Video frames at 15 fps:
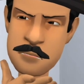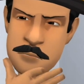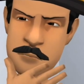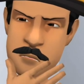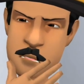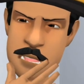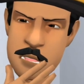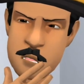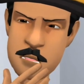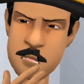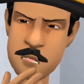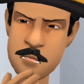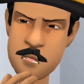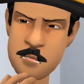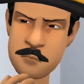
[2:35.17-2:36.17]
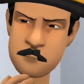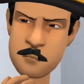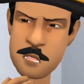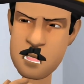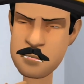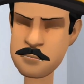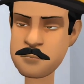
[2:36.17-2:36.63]

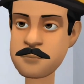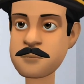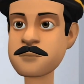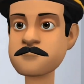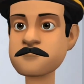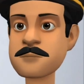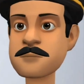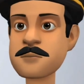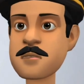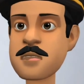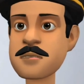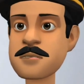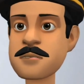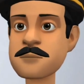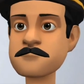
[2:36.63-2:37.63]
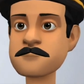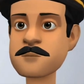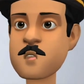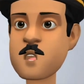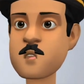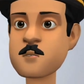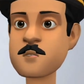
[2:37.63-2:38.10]
अगर अगर
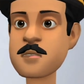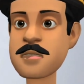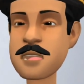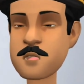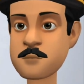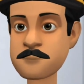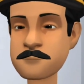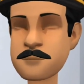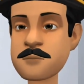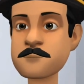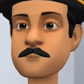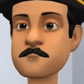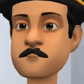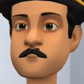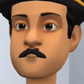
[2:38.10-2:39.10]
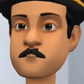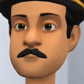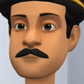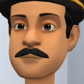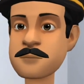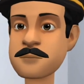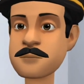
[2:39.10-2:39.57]
इसने कांच फोड़ी होती
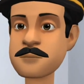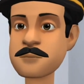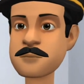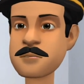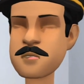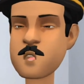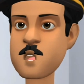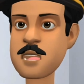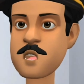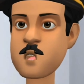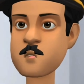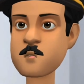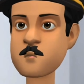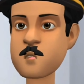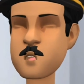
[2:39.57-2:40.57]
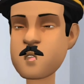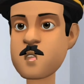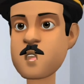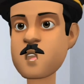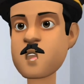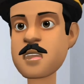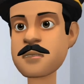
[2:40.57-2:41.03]
तो वो यहाँ
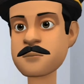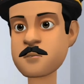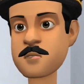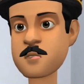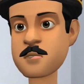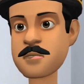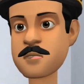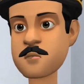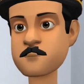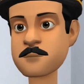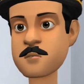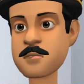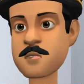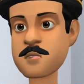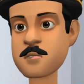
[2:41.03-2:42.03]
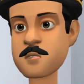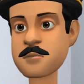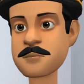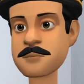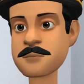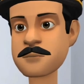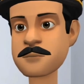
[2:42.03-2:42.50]
पे खड़ा नहीं रहता
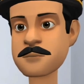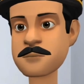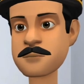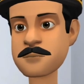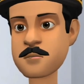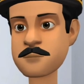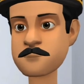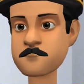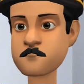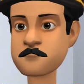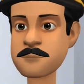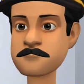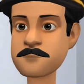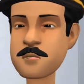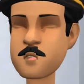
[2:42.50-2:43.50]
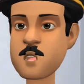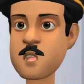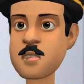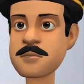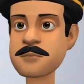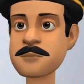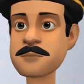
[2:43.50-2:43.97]
बल्कि
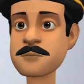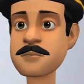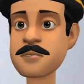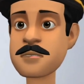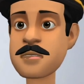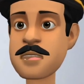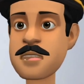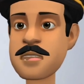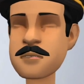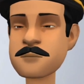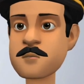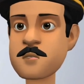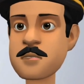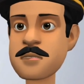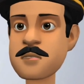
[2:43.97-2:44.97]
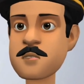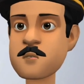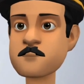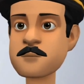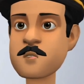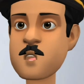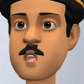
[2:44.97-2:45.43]
नौ दो ग्यारह हो
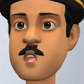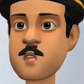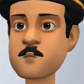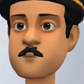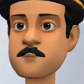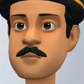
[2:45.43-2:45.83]
गया होता